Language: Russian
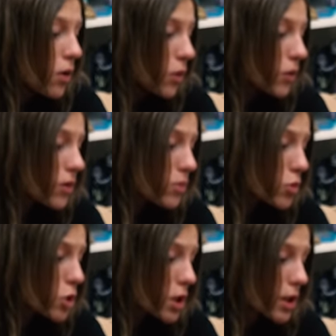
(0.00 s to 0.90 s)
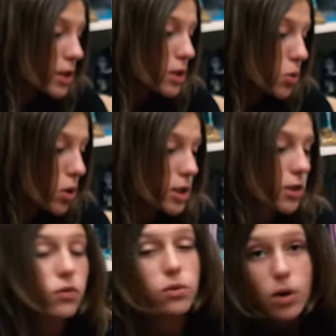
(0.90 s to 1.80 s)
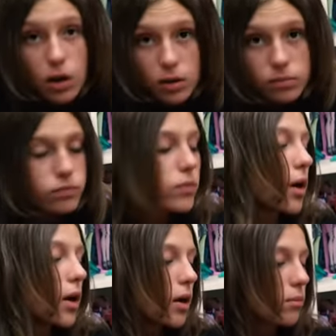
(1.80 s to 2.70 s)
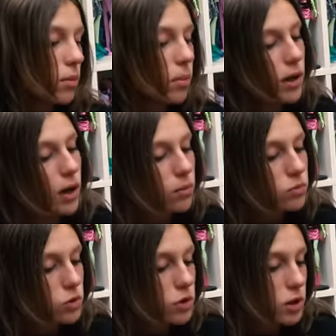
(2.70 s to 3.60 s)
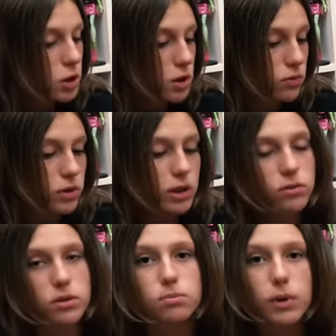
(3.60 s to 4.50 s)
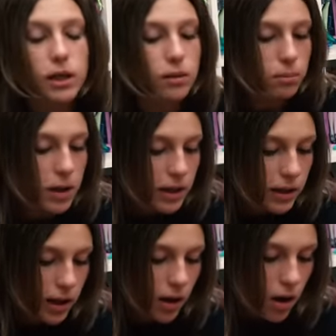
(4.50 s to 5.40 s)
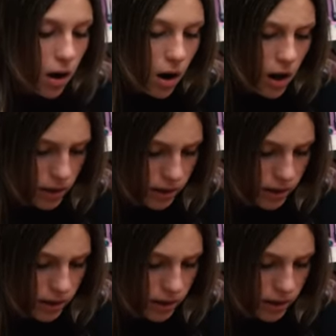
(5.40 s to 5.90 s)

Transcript: У него немножко стерся флок по бокам, то есть вот эти вот бакенбарды, а